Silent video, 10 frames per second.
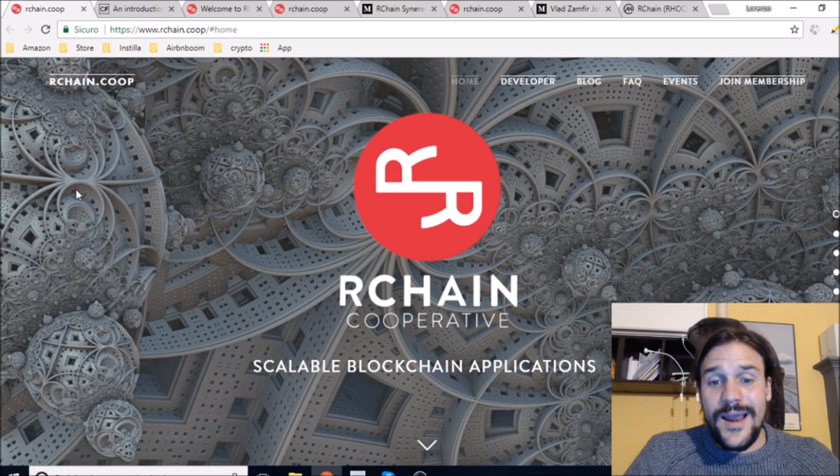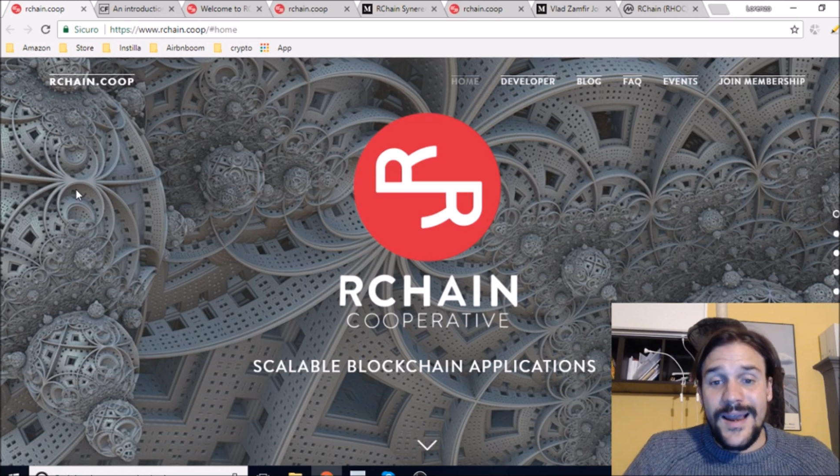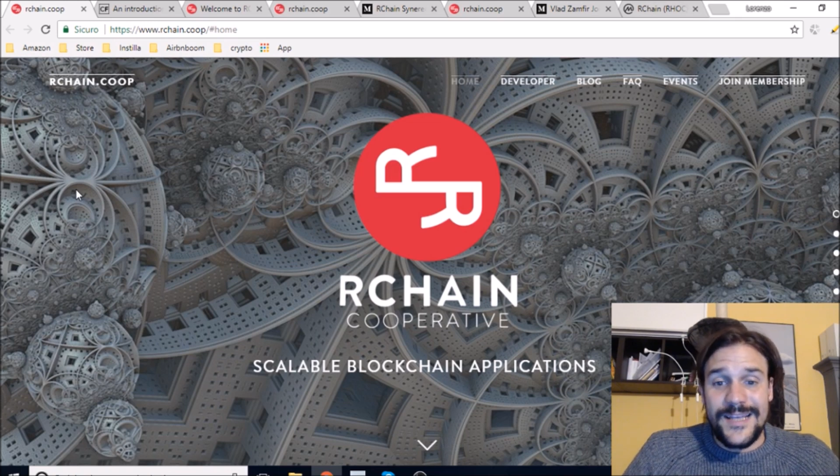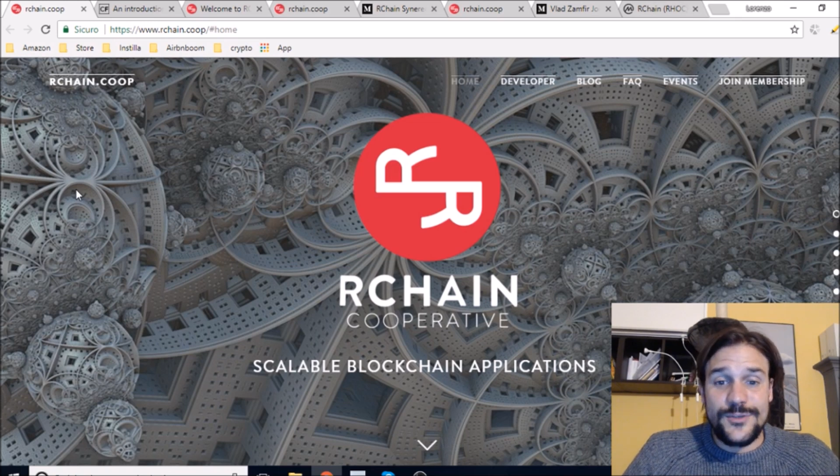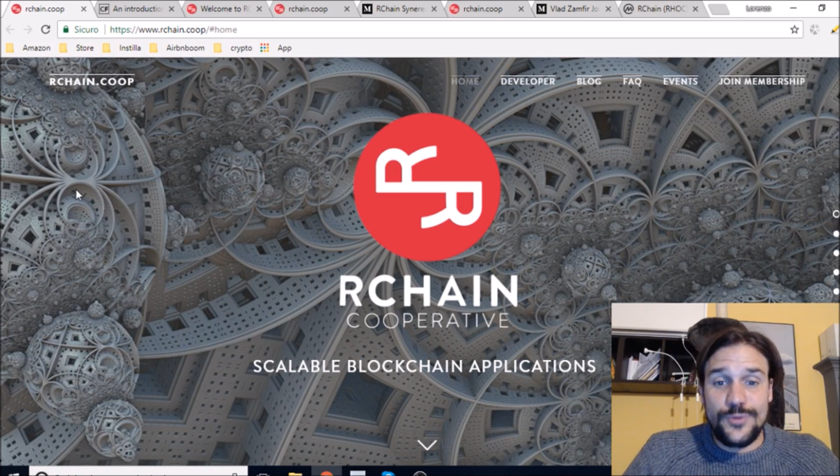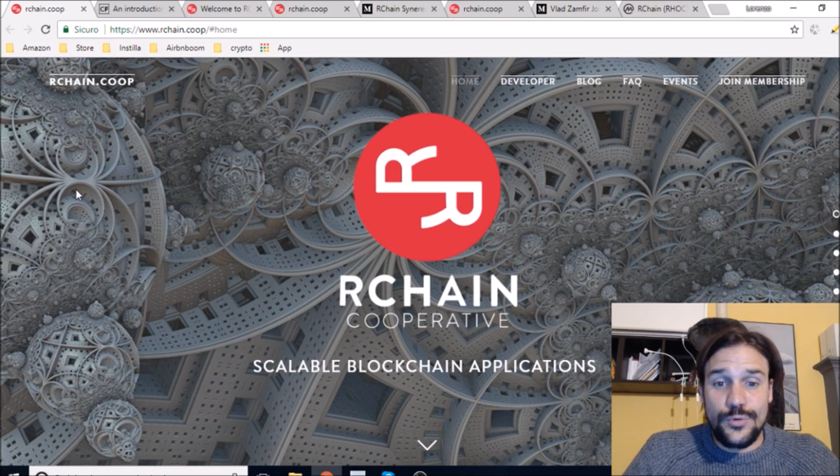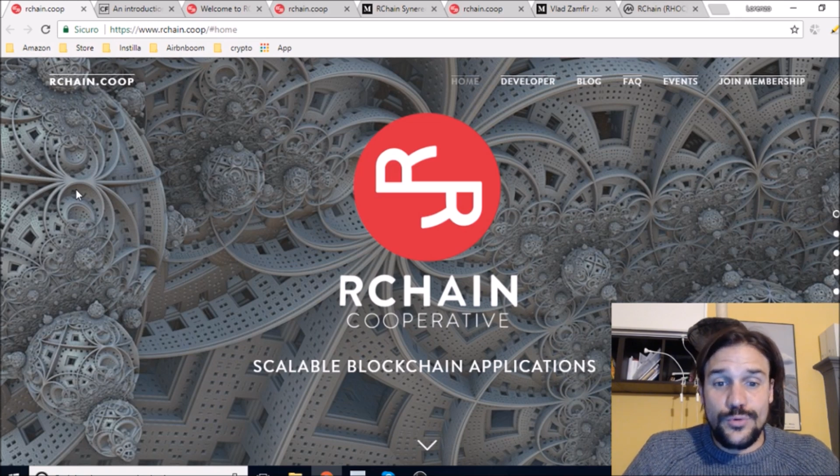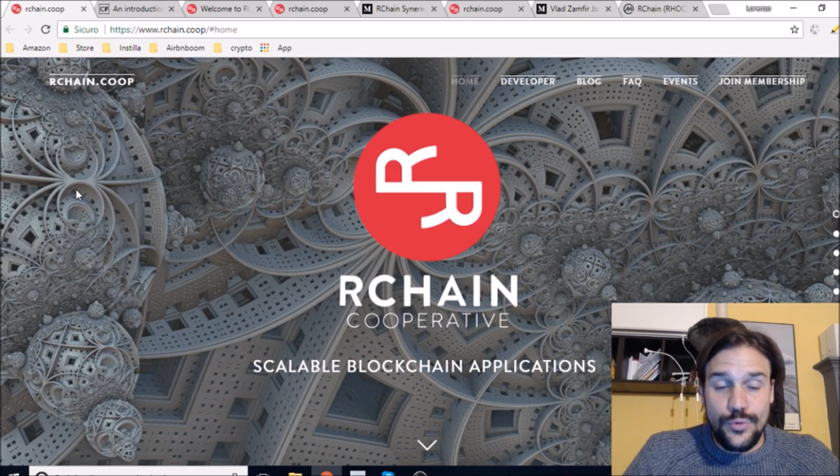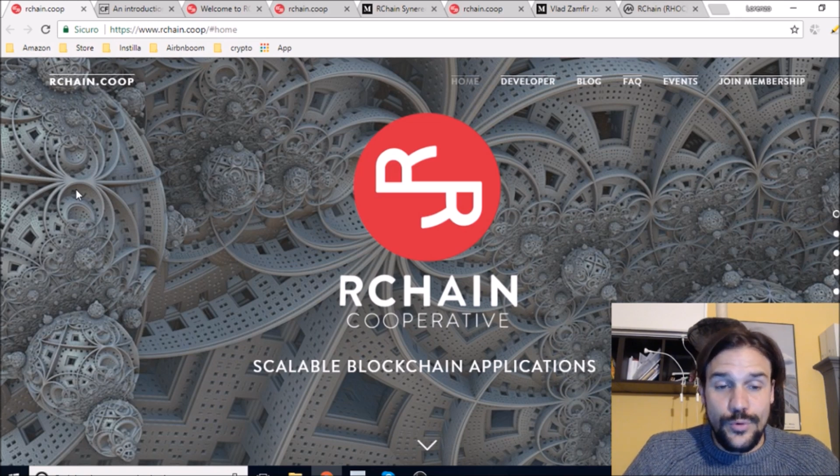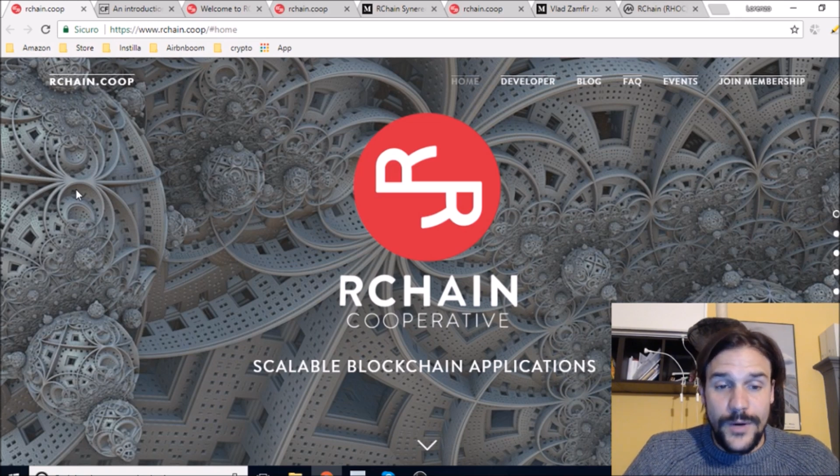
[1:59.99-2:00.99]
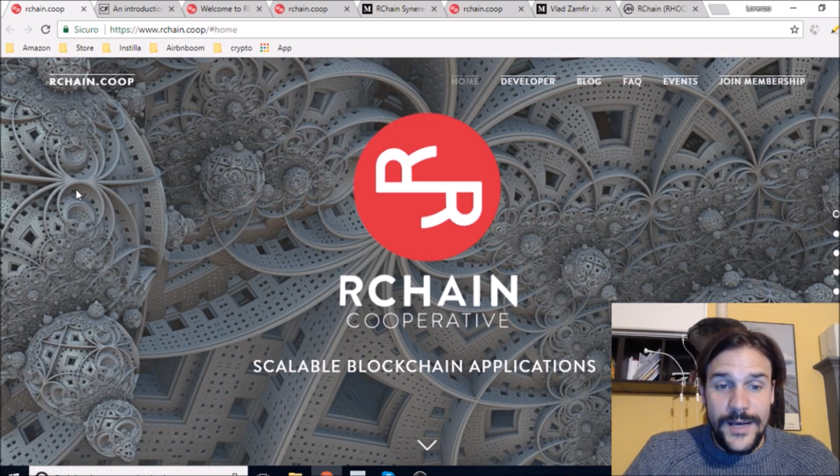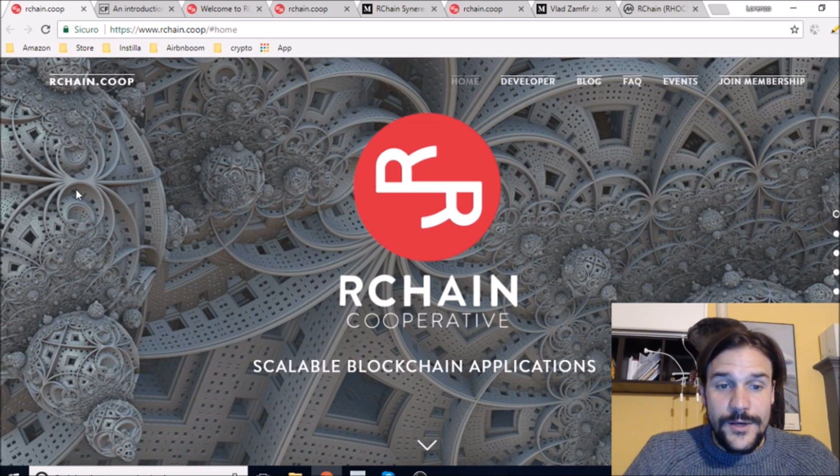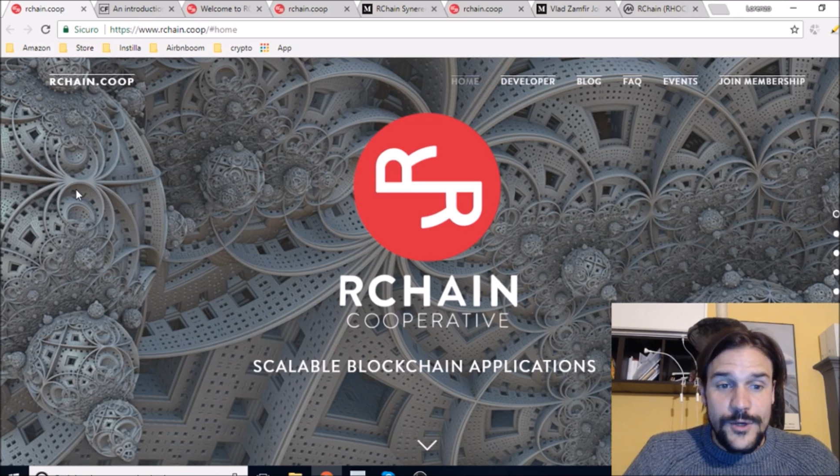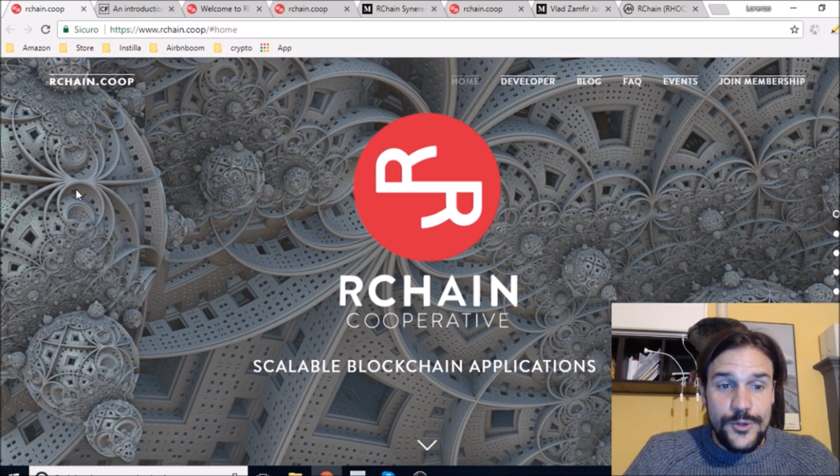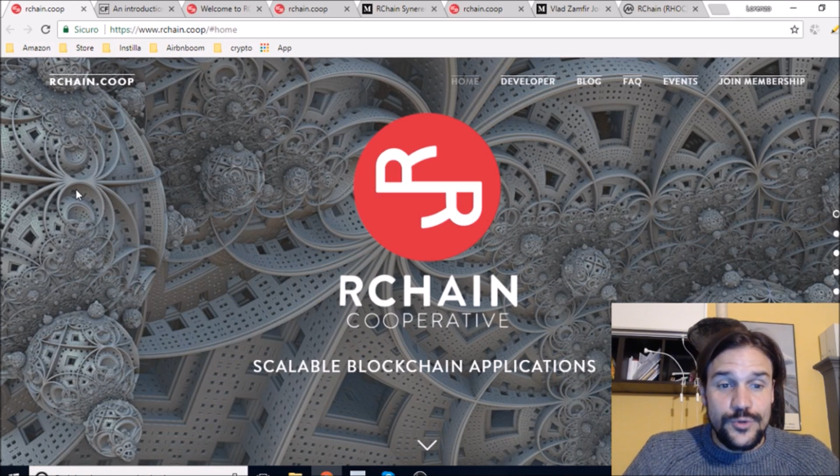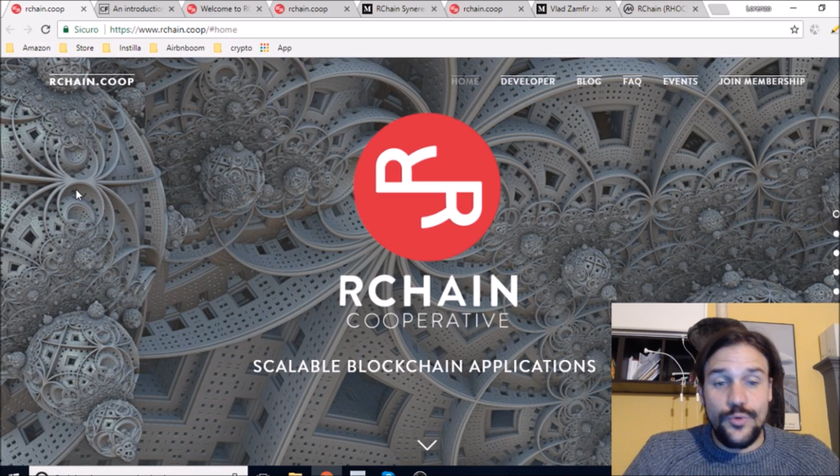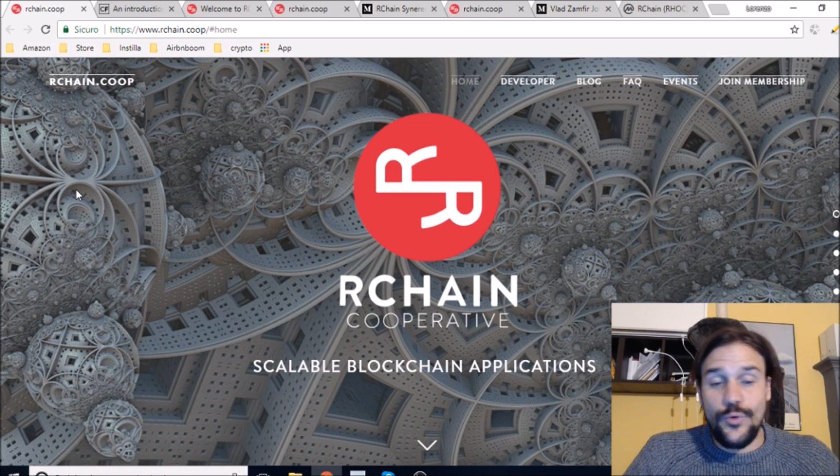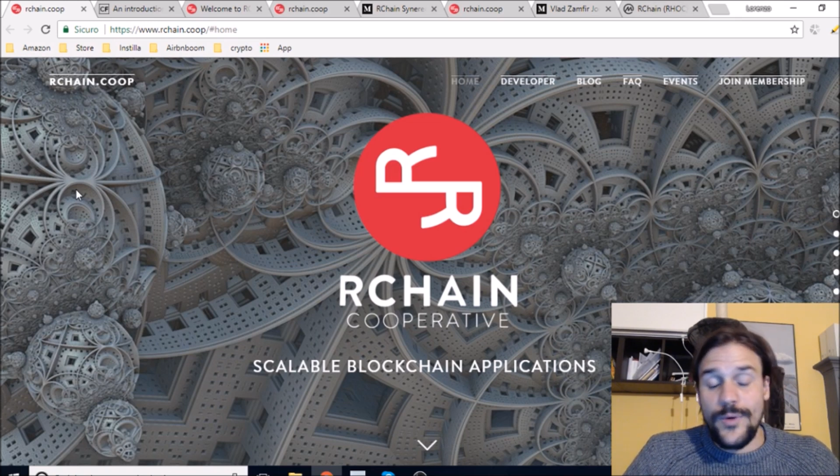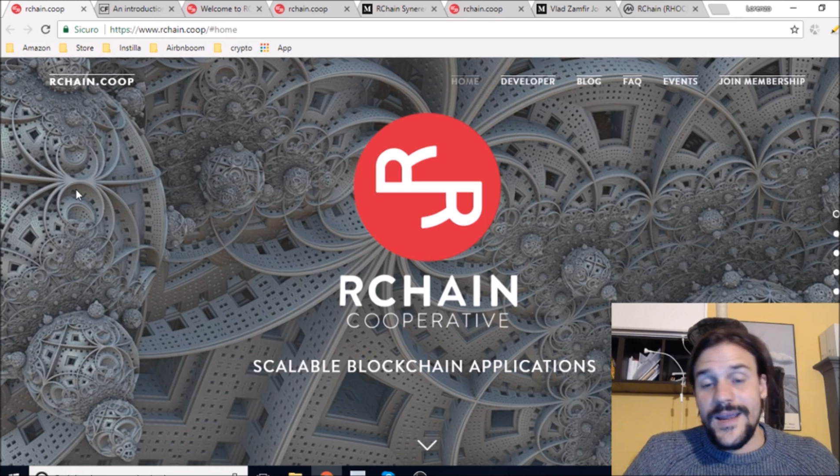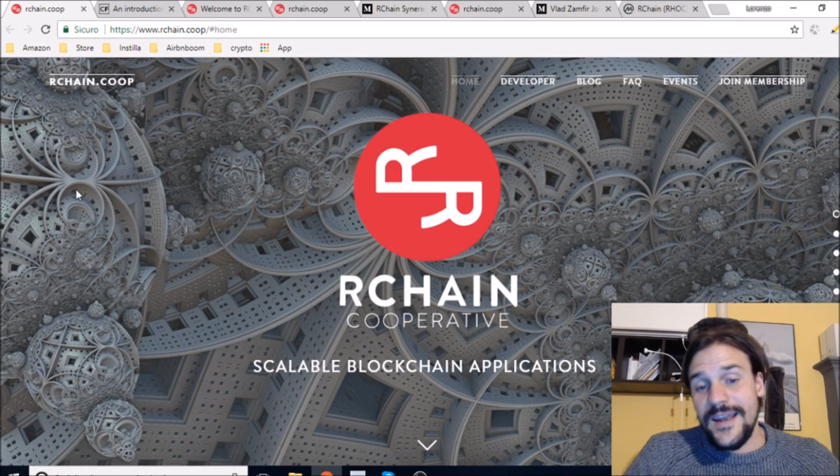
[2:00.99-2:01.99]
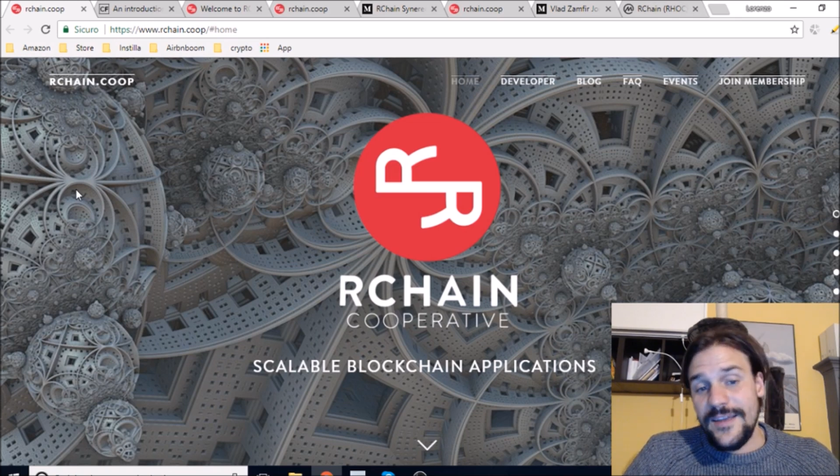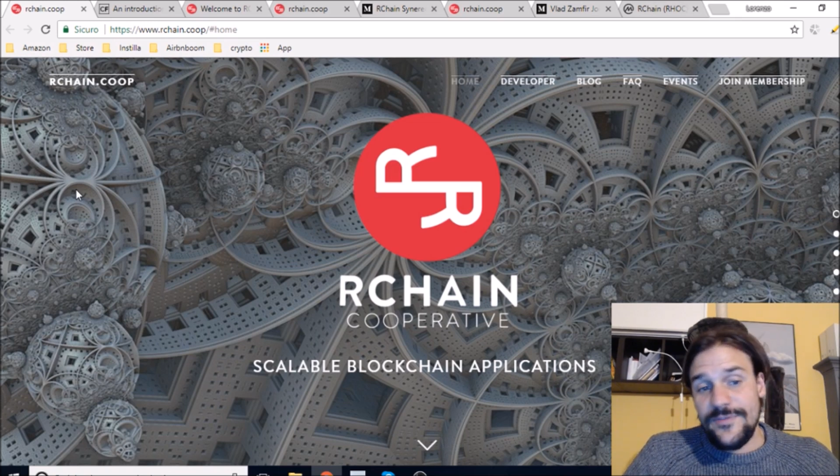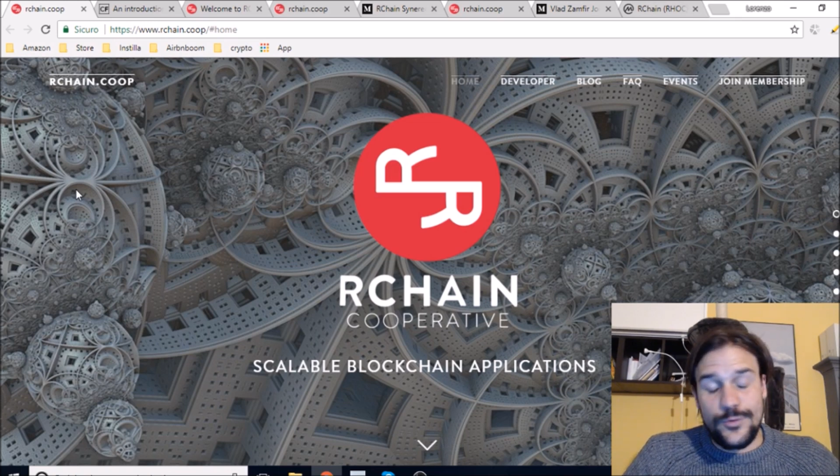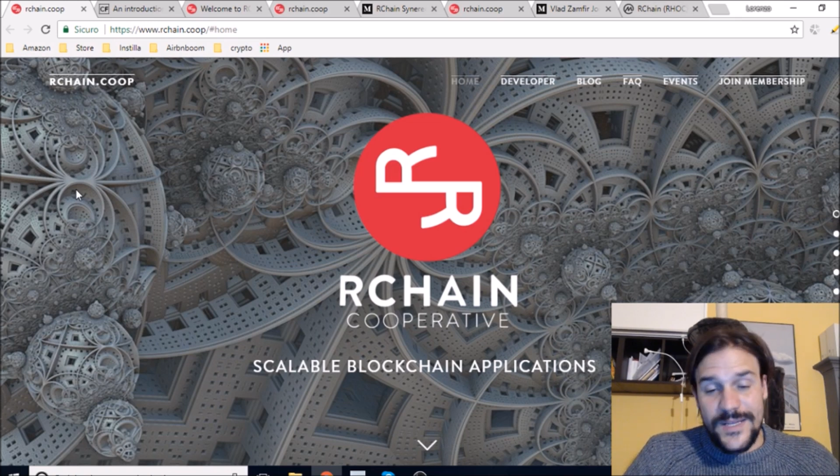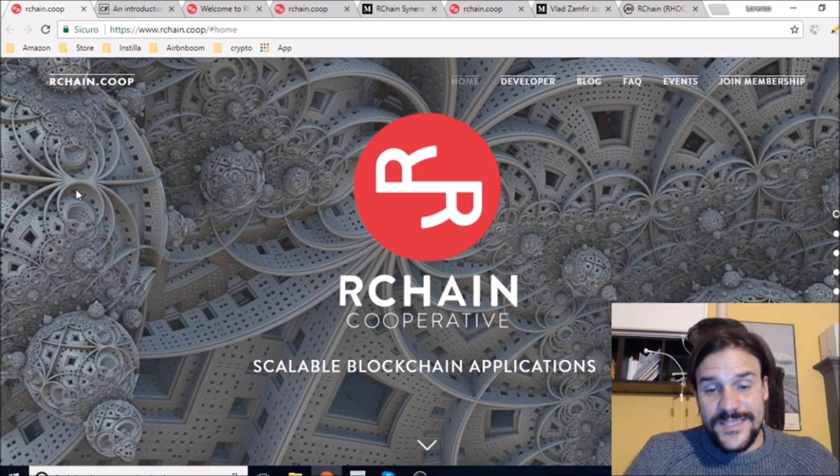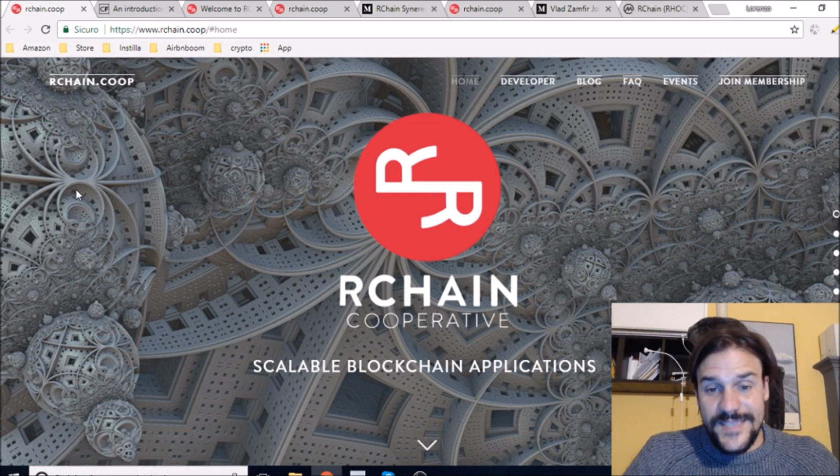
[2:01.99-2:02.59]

la struttura su cui le future aziende